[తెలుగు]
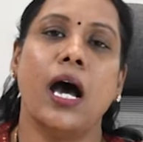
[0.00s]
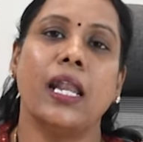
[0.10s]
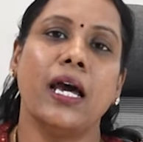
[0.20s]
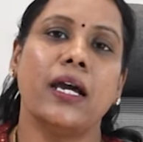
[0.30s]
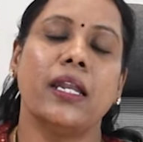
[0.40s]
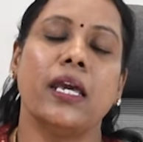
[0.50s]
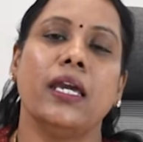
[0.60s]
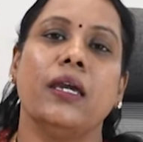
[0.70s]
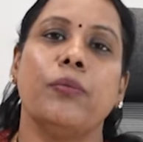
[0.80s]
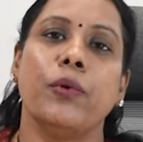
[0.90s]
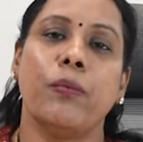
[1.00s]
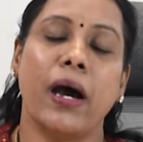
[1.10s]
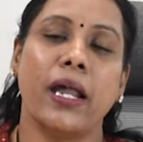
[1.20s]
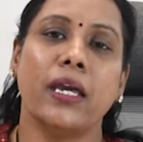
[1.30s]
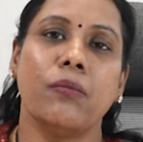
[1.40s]
అలాగని ఇప్పుడు
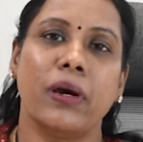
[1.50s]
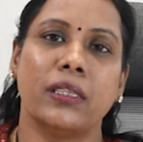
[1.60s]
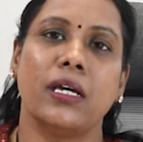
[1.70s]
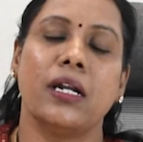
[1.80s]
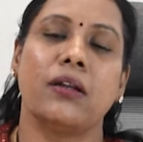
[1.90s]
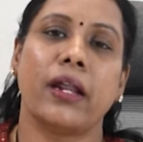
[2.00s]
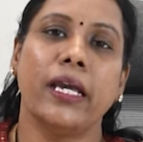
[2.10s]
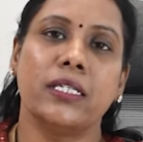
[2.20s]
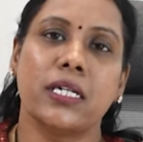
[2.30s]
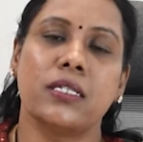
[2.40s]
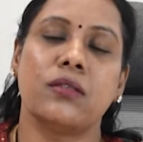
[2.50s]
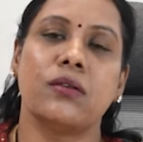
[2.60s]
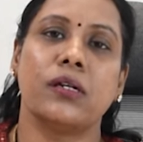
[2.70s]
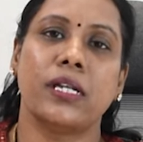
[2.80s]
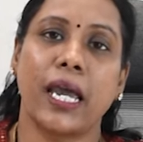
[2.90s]
భార్య భర్త ట్రై
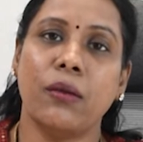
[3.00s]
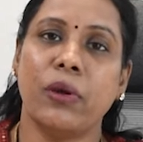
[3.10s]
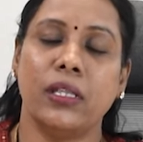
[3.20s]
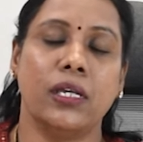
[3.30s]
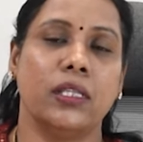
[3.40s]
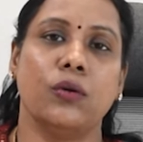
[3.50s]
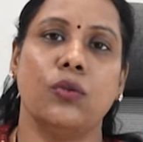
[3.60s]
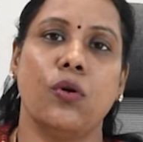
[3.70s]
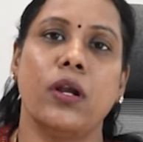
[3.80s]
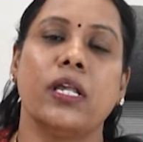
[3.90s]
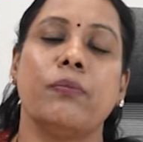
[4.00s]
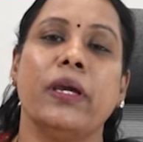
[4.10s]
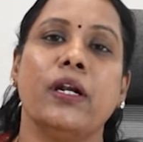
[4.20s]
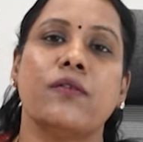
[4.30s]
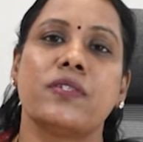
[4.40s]
చేస్తున్న టైం ఏదైతే ఉందో అంటే
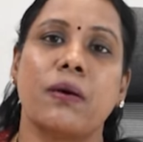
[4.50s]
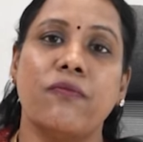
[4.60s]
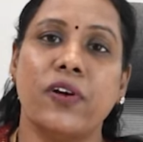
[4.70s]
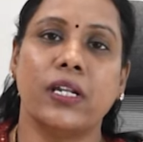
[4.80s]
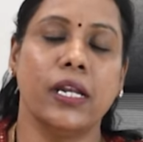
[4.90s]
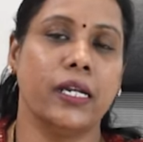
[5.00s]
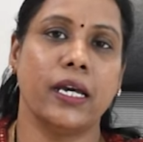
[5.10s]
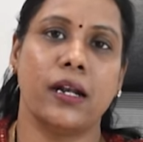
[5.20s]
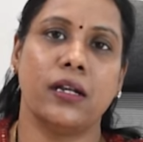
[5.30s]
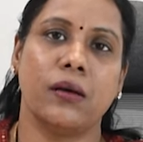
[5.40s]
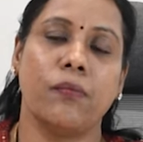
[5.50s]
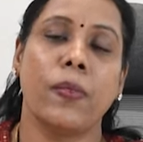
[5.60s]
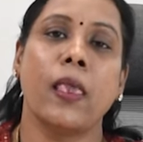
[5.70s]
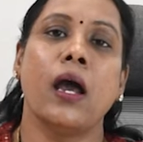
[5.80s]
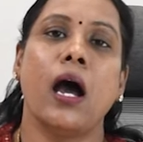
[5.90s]
పీరియడ్ ఆఫ్ సబ్ఫర్టిలిటీ అని అంటాం
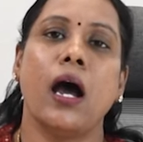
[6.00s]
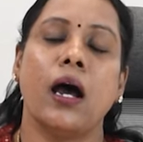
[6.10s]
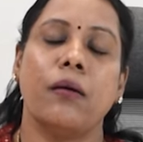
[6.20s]
ఆ